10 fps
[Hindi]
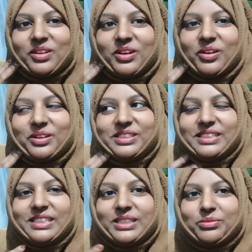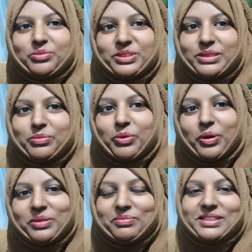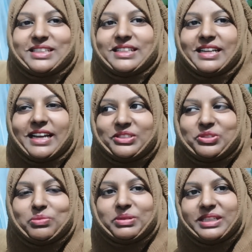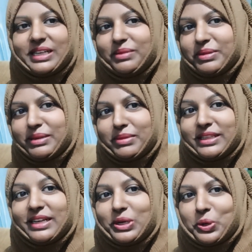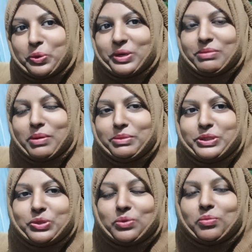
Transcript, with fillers: और ये मुझे बहुत पसंद है एक्चुअल में ये मेरी मदर इन लॉ को ना मम्मी जी को